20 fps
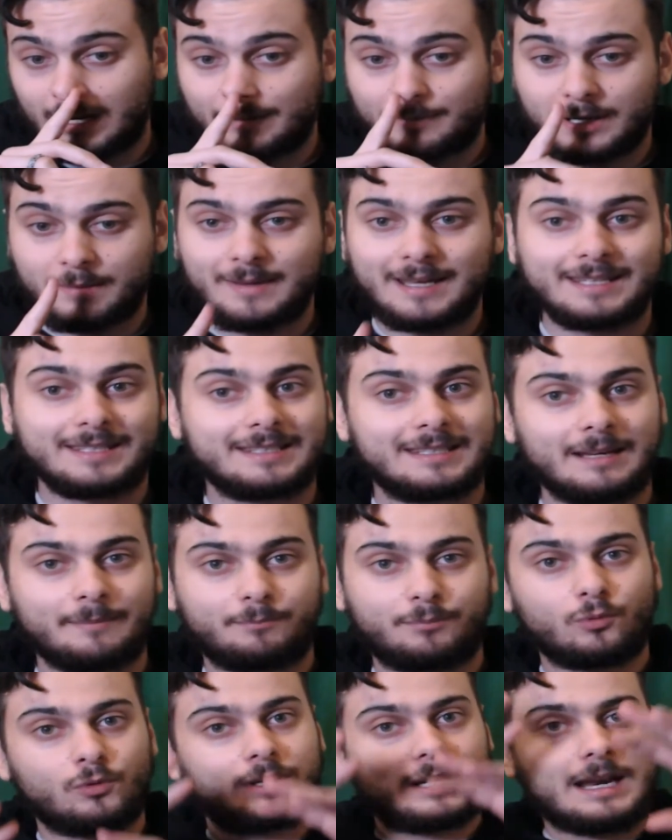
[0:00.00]
la premessa
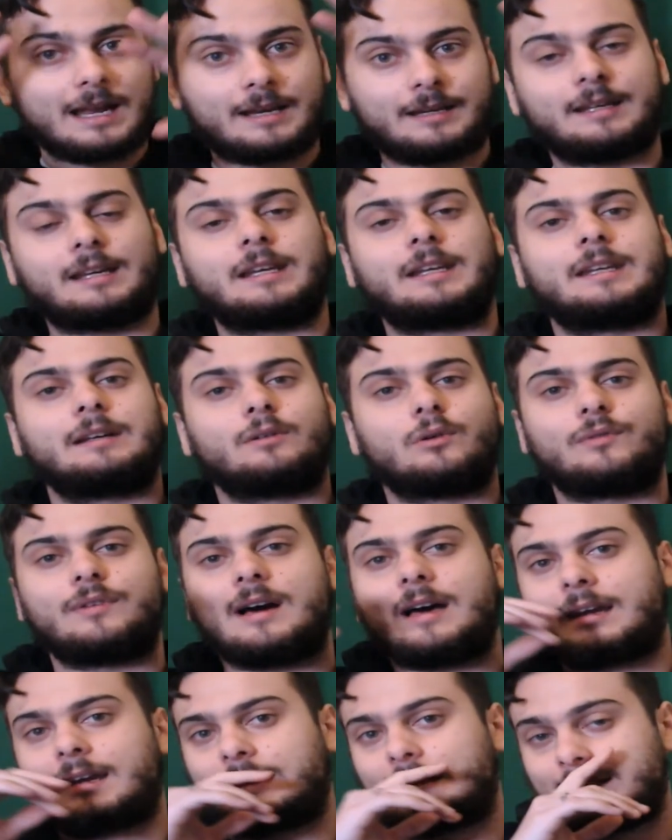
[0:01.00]
più grande che devo
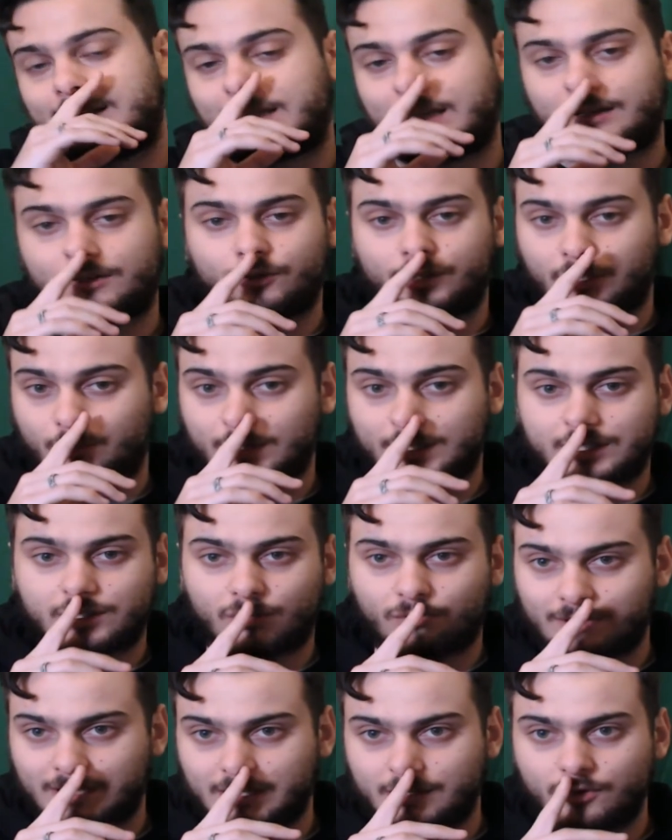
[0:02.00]
fare all'interno di
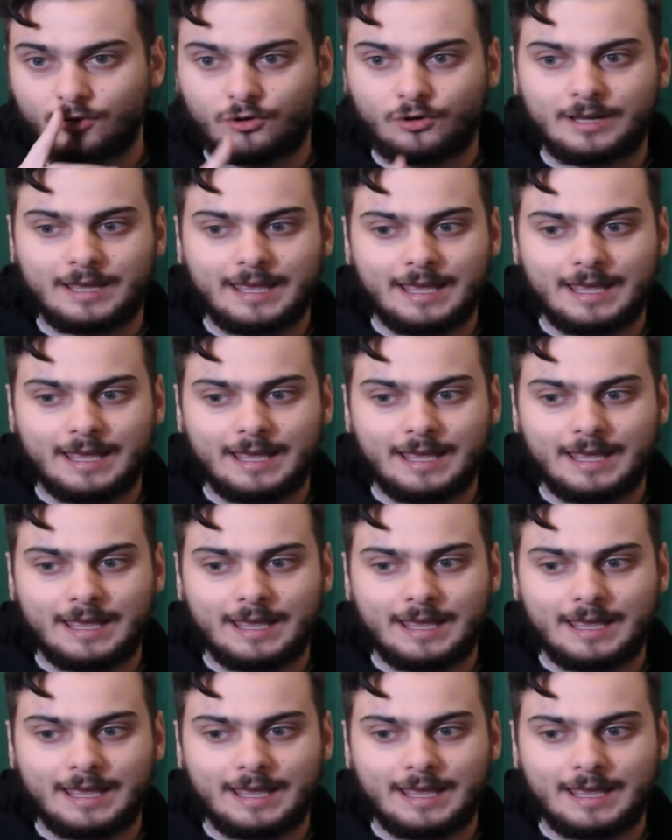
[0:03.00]
questo video